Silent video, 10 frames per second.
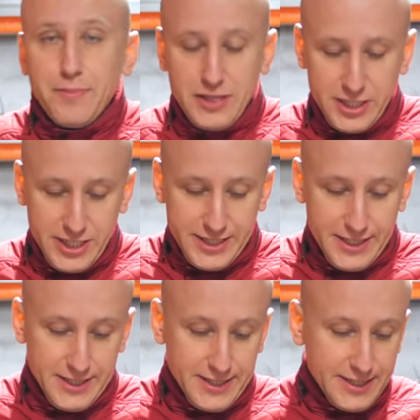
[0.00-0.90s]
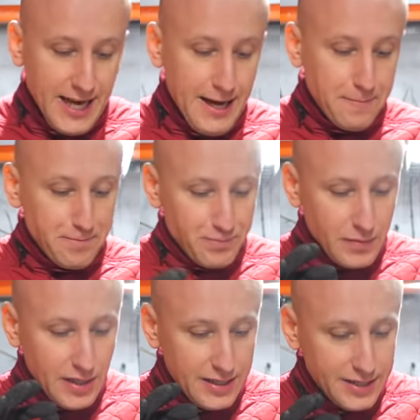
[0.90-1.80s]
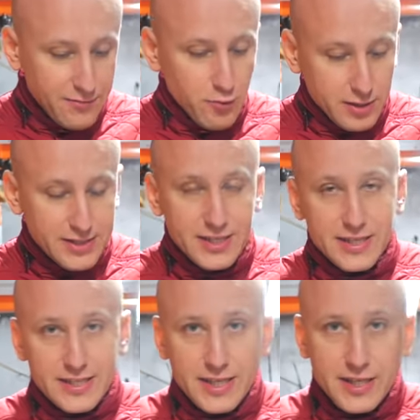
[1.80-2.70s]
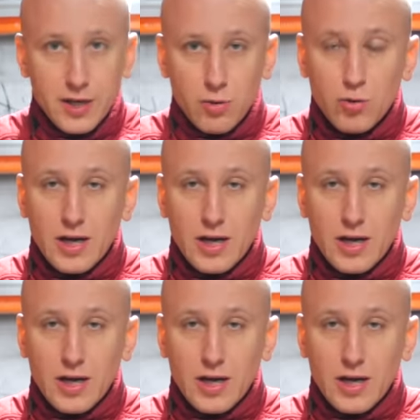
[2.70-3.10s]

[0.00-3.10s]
и почистить. На его загрязнение